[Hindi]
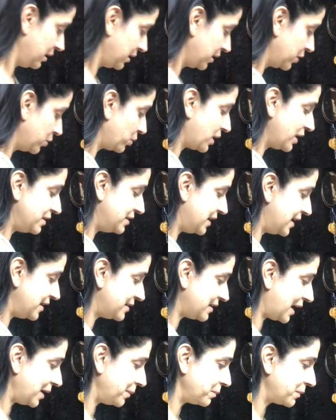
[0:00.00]
क्योंकि डे
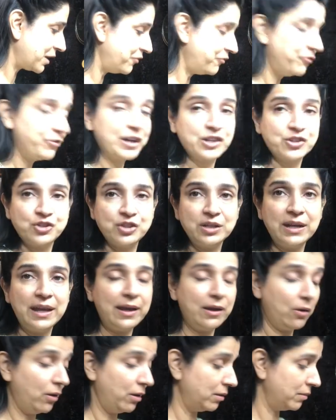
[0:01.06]
टाइम का फंक्शन
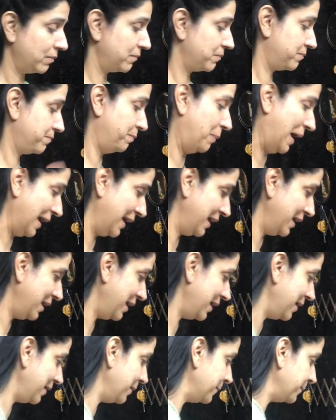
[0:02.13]
है और बाहर
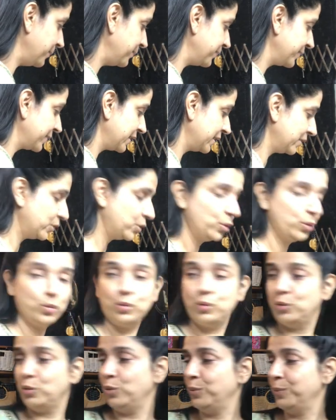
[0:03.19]
है तो
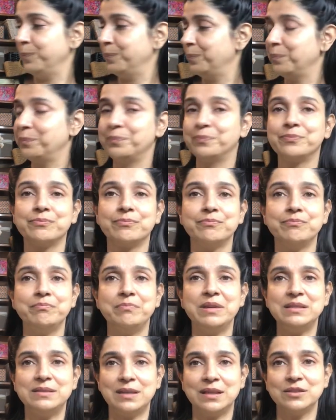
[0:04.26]

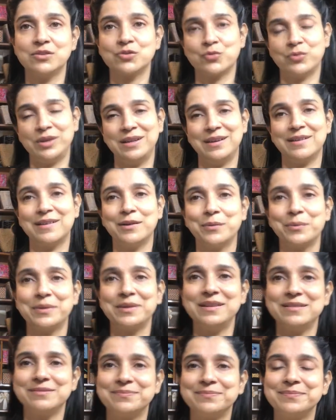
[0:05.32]
मैं सनस्क्रीन लगाऊंगी